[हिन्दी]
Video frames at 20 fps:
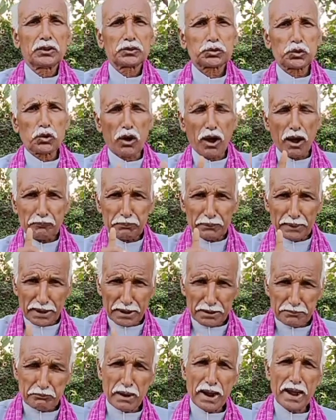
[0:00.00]
तो अपने
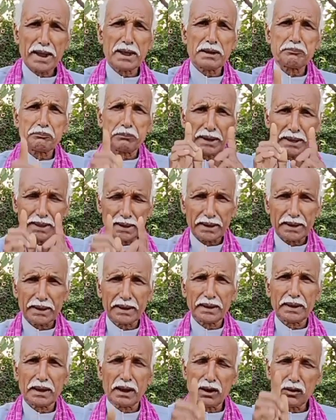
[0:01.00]
बाएं पैर के
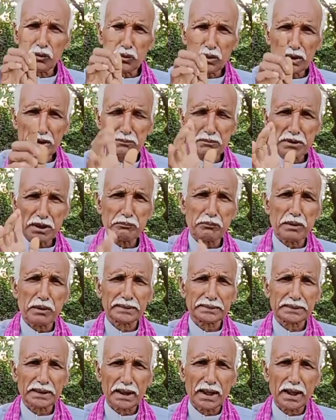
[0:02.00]
अंगुली में
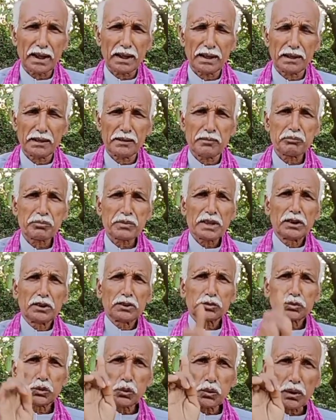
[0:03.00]
बांधना है
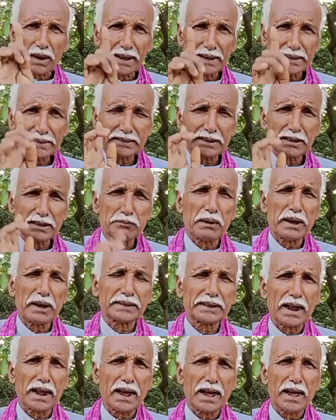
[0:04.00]
तो कैसे
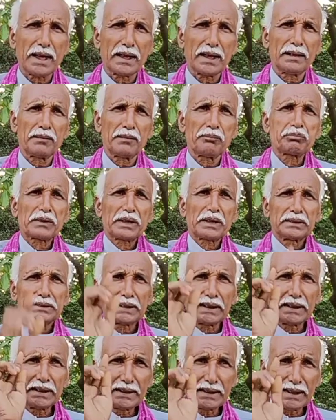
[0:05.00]
बांधना है
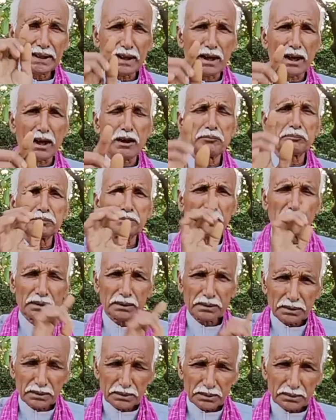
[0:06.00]
चलिए हम
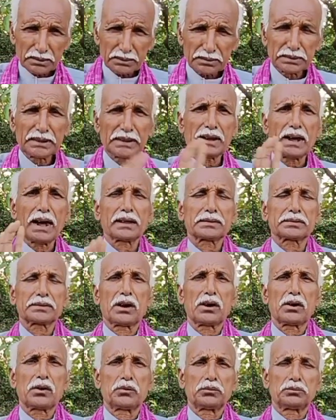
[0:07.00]
दिखाता
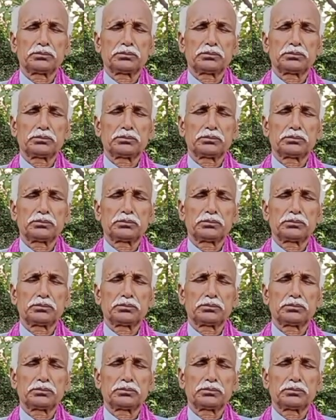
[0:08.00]
हूँ